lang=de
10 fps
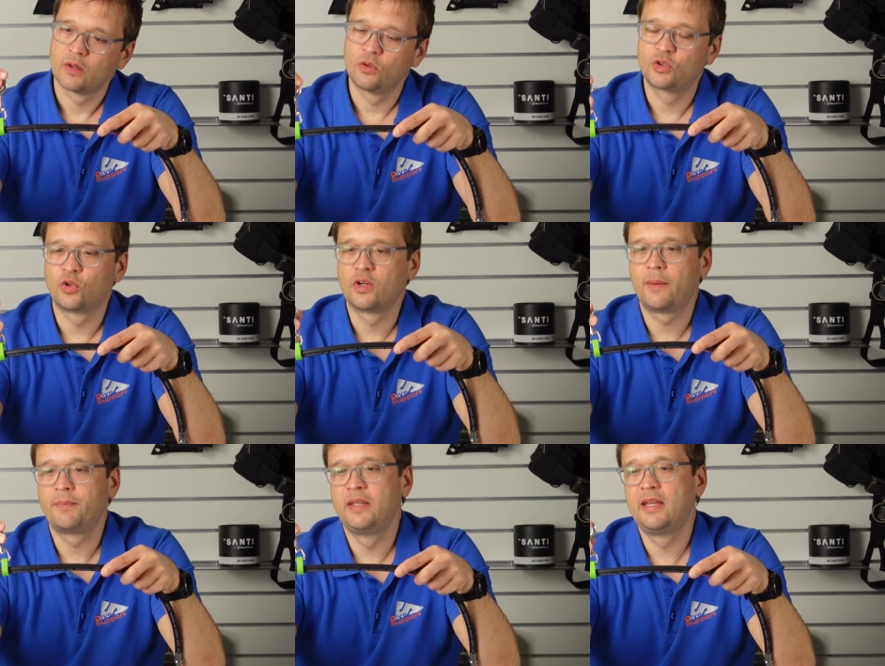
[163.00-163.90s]
Und schon
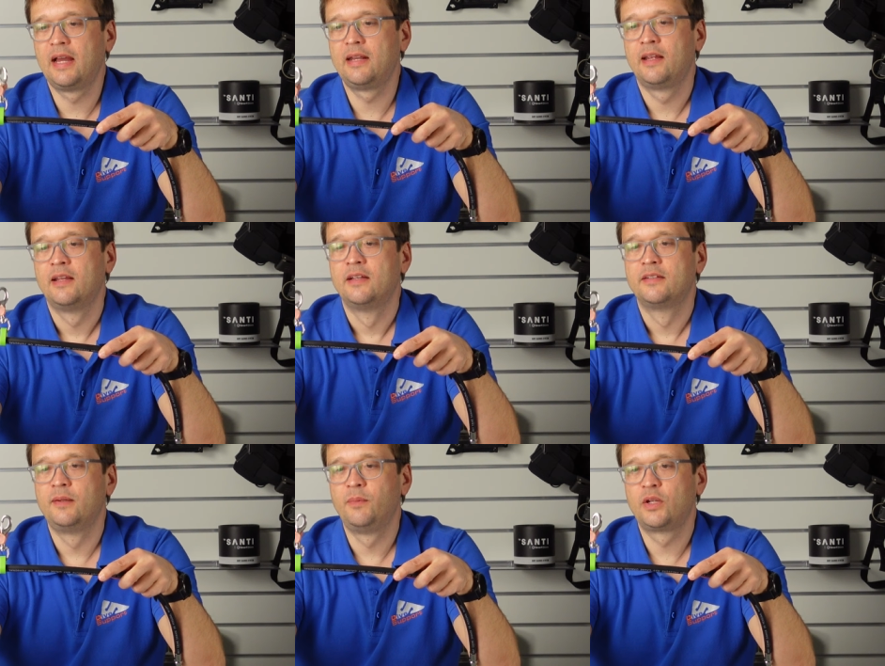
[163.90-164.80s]
habt ihr hier eine
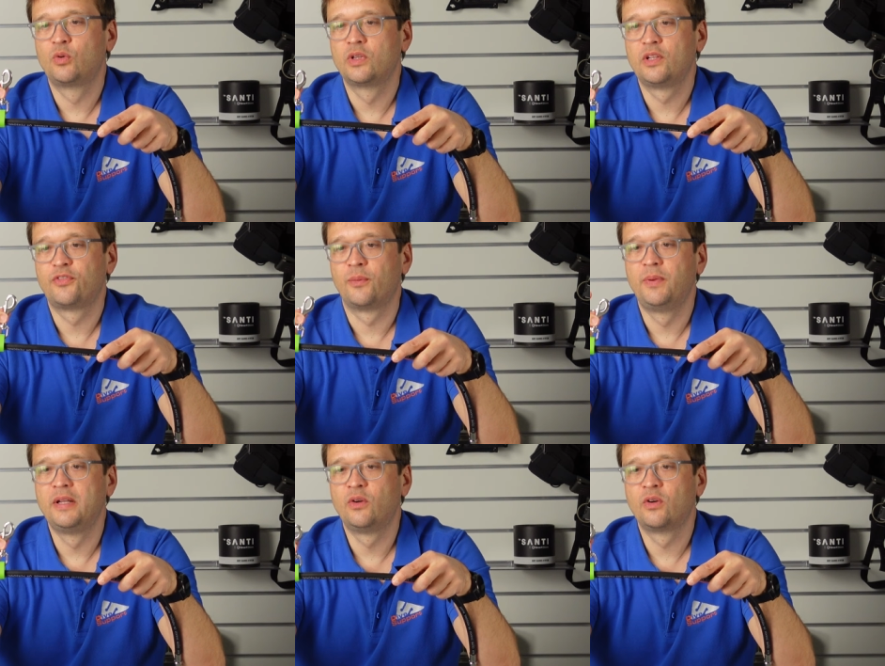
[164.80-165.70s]
ziemlich gute
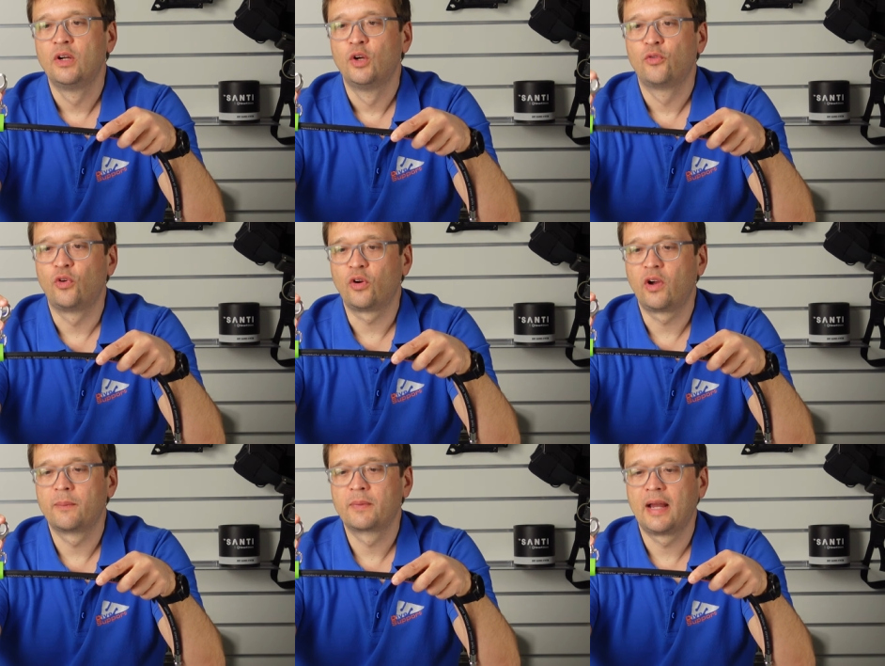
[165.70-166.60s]
Verbindung von
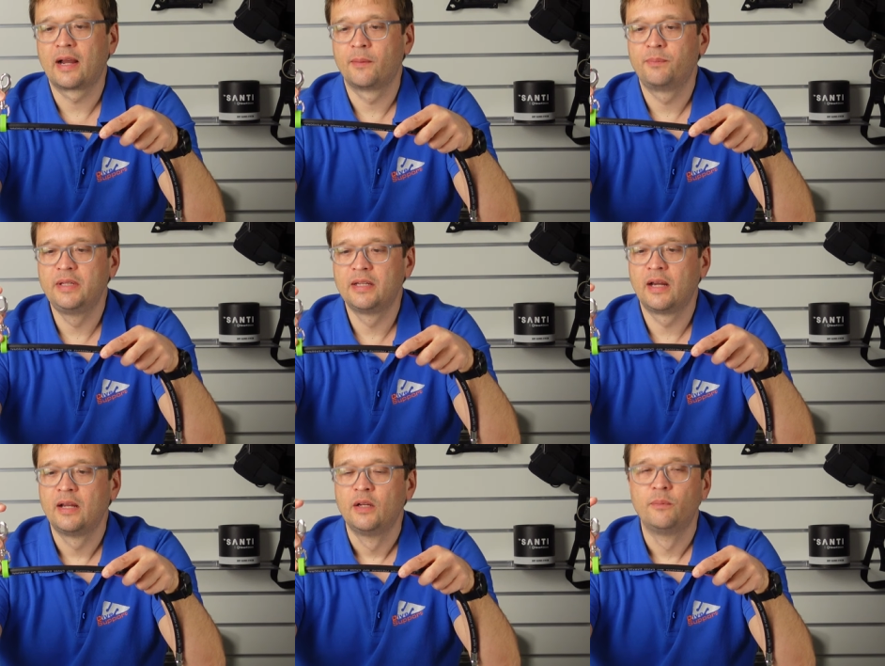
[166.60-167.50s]
eurem
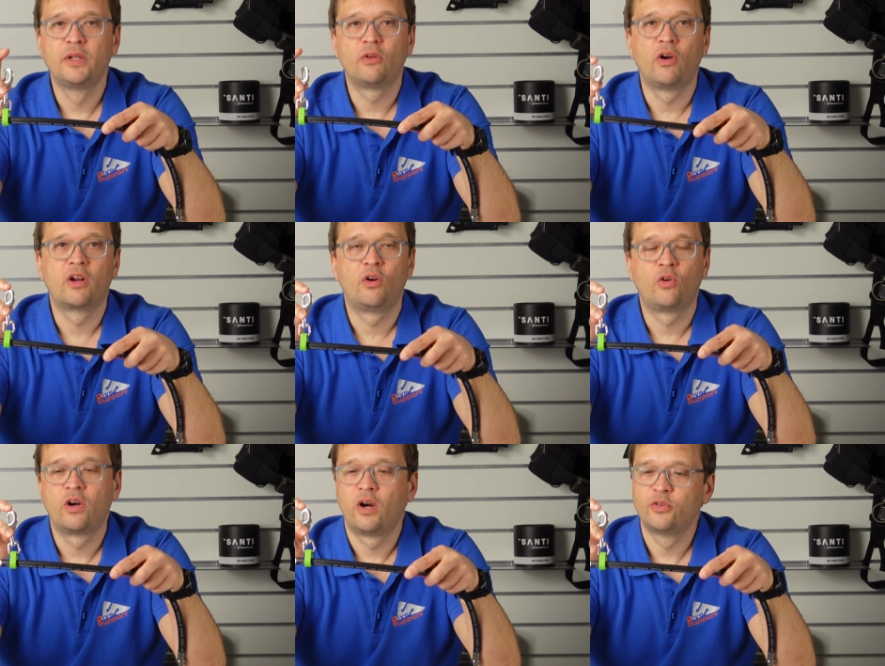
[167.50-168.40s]
Karabiner mit eurer
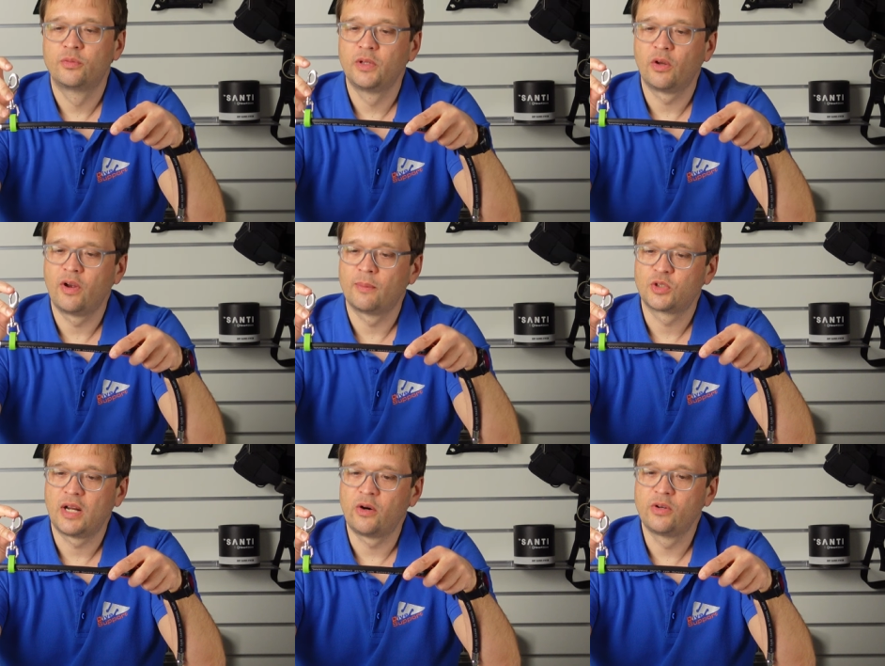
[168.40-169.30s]
Longhouse, mit eurem
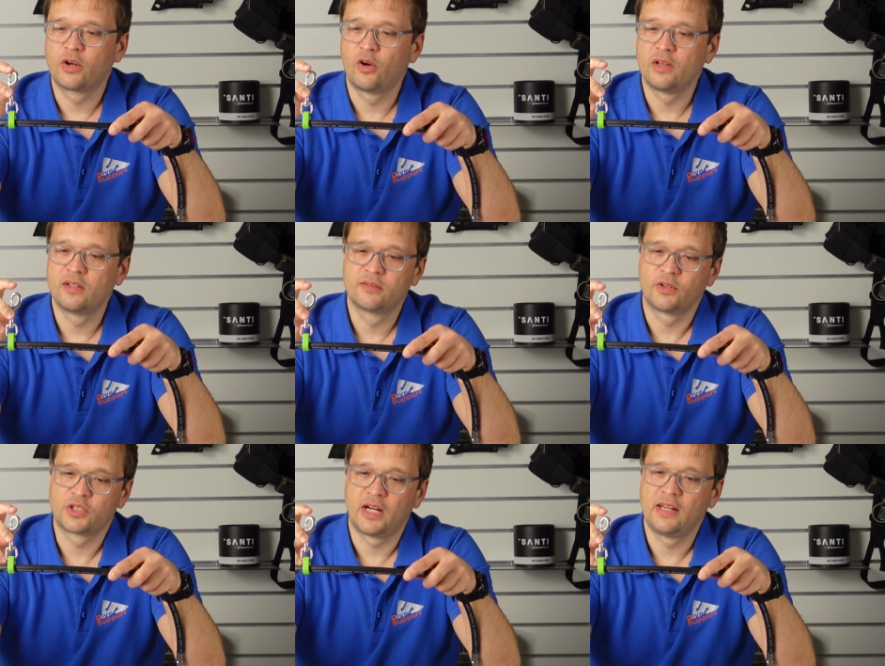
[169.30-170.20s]
Schlauch. Ihr könnt es
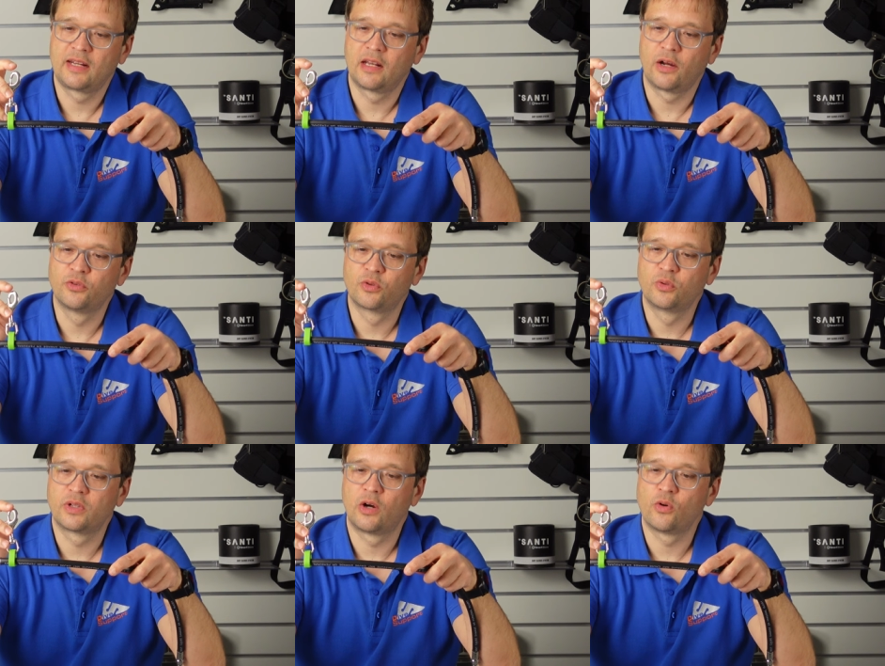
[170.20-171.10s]
wahrscheinlich genauso
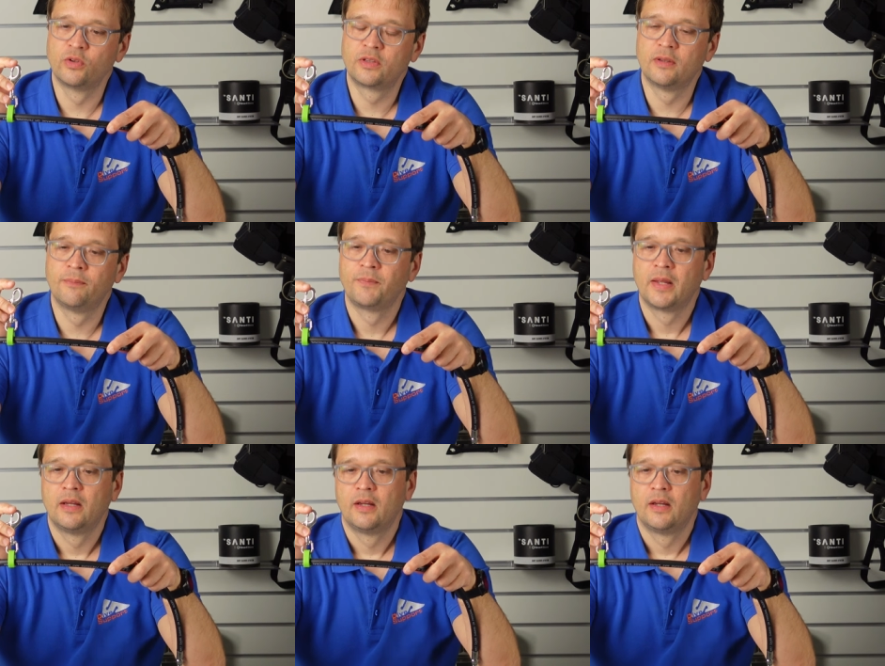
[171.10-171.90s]
gut auch unten